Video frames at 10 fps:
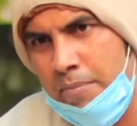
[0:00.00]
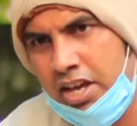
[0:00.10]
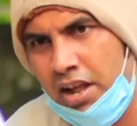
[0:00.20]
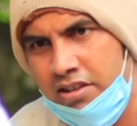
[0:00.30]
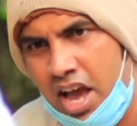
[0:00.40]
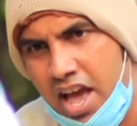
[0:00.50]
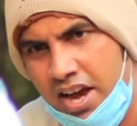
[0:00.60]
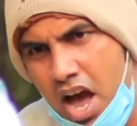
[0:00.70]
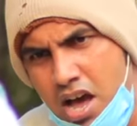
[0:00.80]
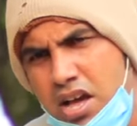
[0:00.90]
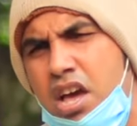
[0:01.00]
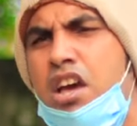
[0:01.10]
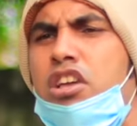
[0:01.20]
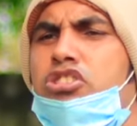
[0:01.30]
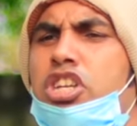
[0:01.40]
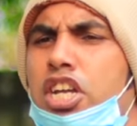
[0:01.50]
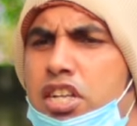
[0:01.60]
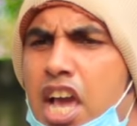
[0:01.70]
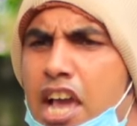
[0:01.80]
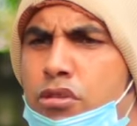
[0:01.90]
दम निकल जाएगा
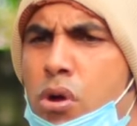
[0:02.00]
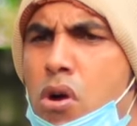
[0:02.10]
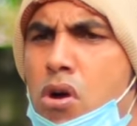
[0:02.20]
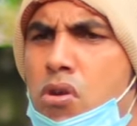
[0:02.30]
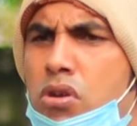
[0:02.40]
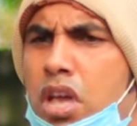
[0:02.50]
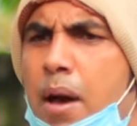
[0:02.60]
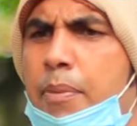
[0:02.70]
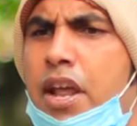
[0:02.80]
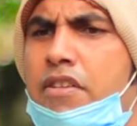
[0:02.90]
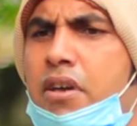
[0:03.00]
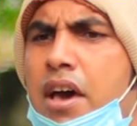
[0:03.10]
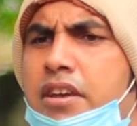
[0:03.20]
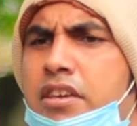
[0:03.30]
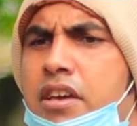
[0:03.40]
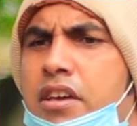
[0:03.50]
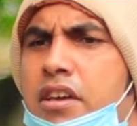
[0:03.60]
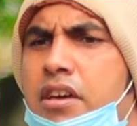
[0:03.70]
चीटियाँ तो क्या परेशानी है